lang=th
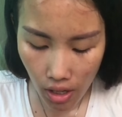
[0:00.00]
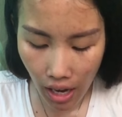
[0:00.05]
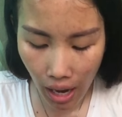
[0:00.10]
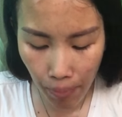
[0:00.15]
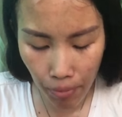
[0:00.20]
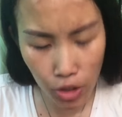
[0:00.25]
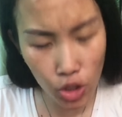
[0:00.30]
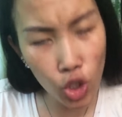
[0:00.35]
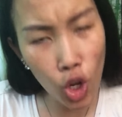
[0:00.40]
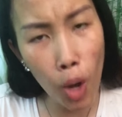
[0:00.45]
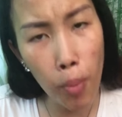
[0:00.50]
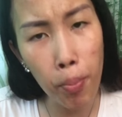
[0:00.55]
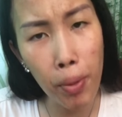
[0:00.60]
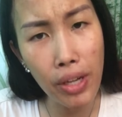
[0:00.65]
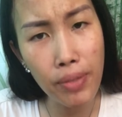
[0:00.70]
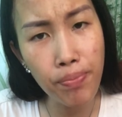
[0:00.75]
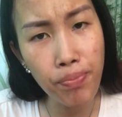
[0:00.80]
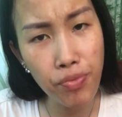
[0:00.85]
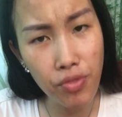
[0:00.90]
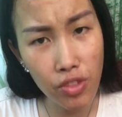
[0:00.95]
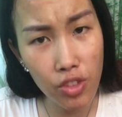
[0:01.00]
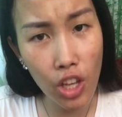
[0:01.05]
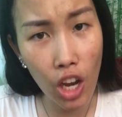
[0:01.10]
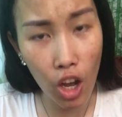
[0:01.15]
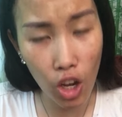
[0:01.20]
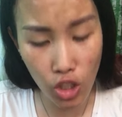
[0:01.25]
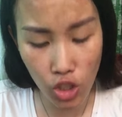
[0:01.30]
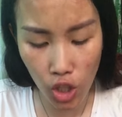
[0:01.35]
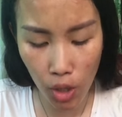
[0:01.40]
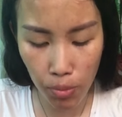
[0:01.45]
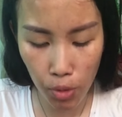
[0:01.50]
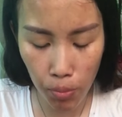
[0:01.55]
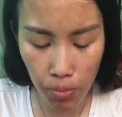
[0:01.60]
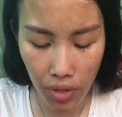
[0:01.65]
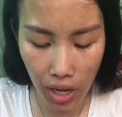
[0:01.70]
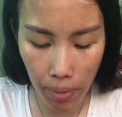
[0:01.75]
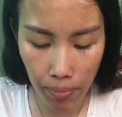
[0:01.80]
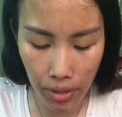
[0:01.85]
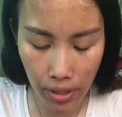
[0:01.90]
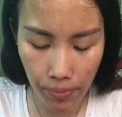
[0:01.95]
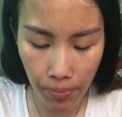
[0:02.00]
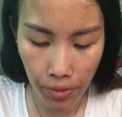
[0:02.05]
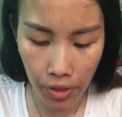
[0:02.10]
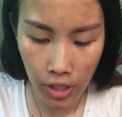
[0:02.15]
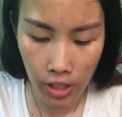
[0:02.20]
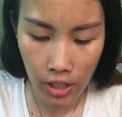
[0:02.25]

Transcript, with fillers: ถามว่าชอบไหมเราก็ชอบต้มยำนะ